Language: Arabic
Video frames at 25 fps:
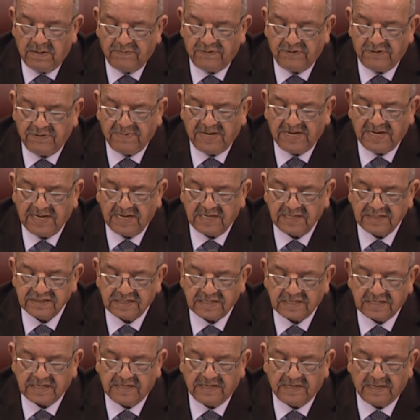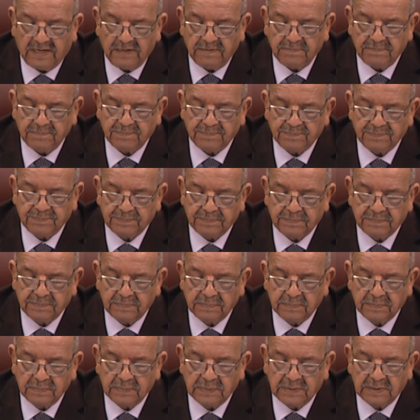في مناطقنا
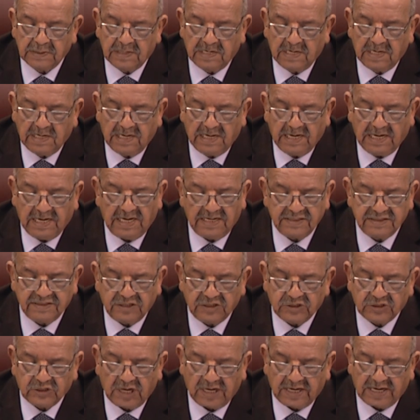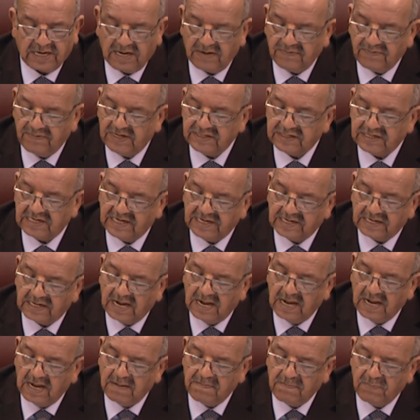إلى انتشار آفات
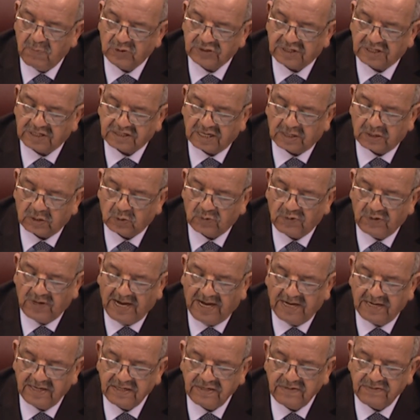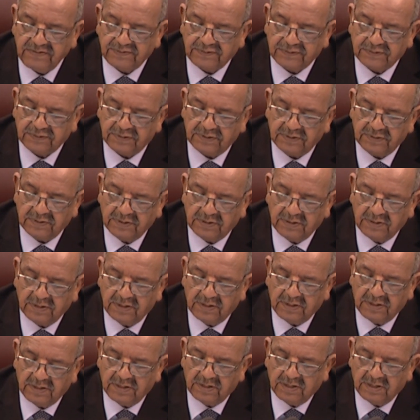الإرهاب والتطرف العنيف
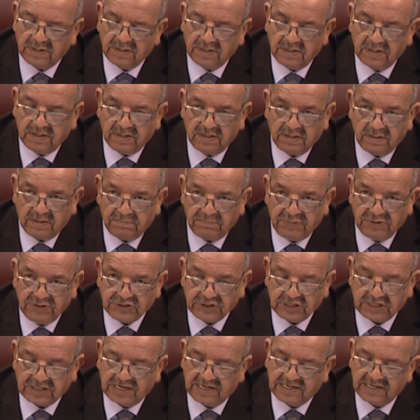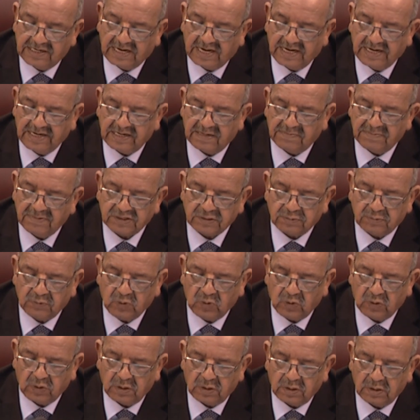بشكل غير
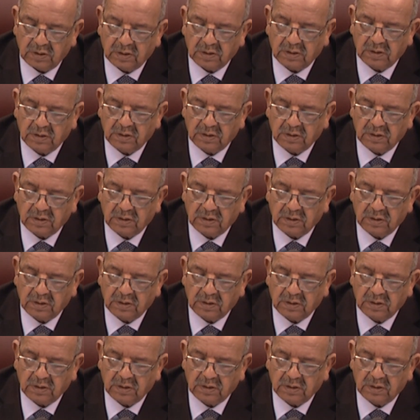مسبوق